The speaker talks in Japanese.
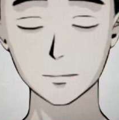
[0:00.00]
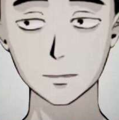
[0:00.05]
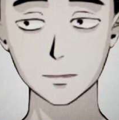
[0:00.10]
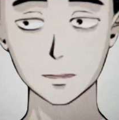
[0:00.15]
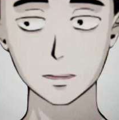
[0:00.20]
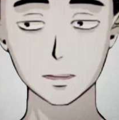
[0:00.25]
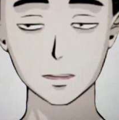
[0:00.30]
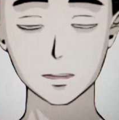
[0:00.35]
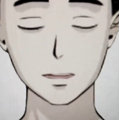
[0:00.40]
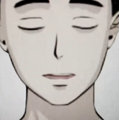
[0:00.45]
以上
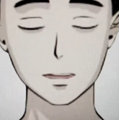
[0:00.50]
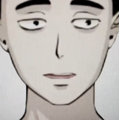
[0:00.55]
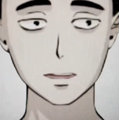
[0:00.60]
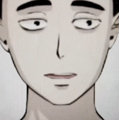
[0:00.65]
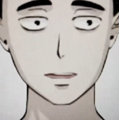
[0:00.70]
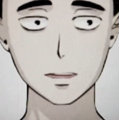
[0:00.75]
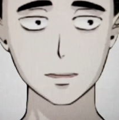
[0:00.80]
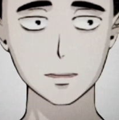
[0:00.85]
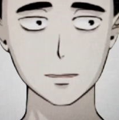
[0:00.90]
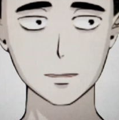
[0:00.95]
の
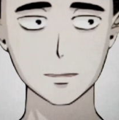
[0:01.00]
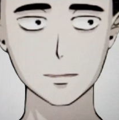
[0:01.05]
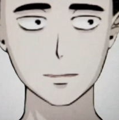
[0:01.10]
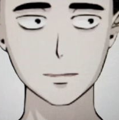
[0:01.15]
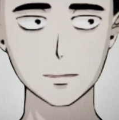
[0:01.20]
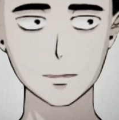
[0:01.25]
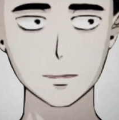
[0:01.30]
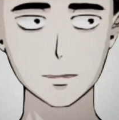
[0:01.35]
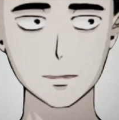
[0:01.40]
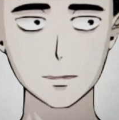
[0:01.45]
アカウントを特
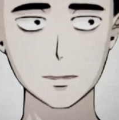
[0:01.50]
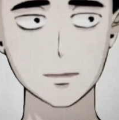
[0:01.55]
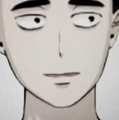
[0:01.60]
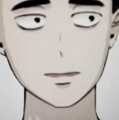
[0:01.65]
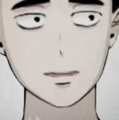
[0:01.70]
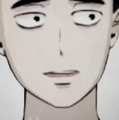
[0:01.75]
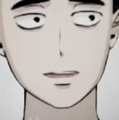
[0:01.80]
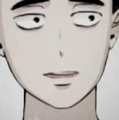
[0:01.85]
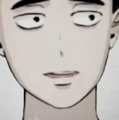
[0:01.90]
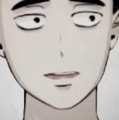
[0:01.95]
定、
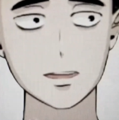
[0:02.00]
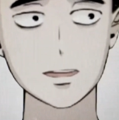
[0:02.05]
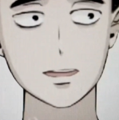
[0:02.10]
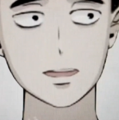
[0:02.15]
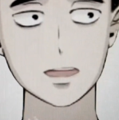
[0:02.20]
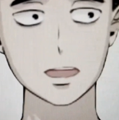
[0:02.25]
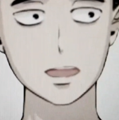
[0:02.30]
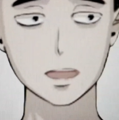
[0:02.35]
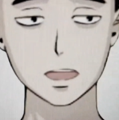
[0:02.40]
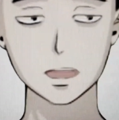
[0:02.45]
えー、持って
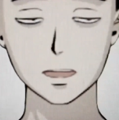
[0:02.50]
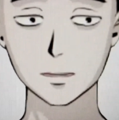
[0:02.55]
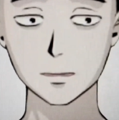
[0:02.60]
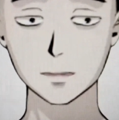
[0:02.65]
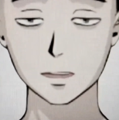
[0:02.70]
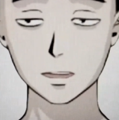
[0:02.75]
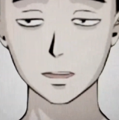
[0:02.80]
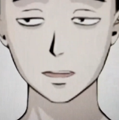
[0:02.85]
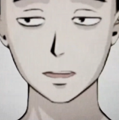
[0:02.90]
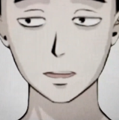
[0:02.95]
るっていう人
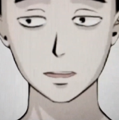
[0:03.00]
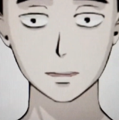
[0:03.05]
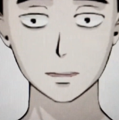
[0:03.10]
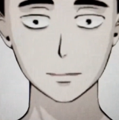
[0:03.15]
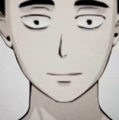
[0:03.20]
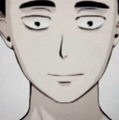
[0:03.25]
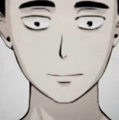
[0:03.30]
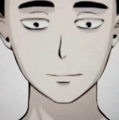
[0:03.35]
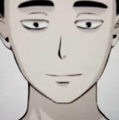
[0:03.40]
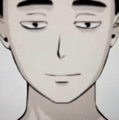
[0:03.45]
も特定して
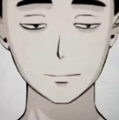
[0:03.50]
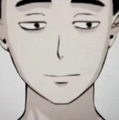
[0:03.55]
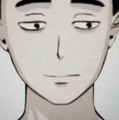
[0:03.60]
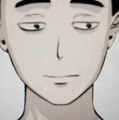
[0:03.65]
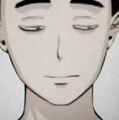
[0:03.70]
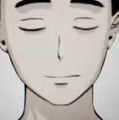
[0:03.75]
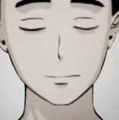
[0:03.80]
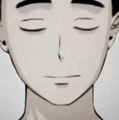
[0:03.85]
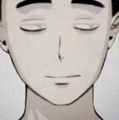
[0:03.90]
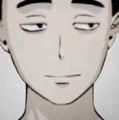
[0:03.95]
るわけです
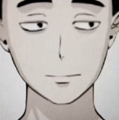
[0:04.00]
よ。